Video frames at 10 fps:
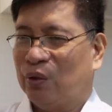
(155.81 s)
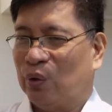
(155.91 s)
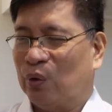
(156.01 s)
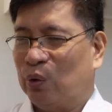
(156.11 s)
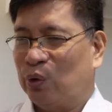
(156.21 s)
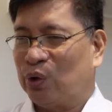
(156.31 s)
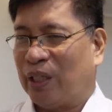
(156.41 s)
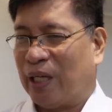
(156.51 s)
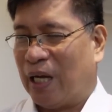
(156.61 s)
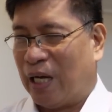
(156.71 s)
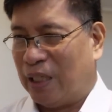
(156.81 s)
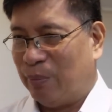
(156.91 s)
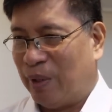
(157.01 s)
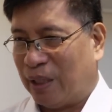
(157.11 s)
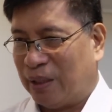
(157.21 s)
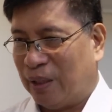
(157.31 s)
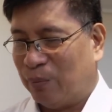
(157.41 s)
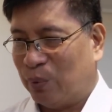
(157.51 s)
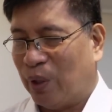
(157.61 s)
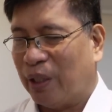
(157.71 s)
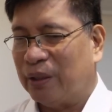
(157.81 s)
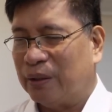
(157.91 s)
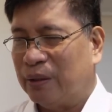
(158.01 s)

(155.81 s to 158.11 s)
tungkol sa nanganganib ang kanilang buhay.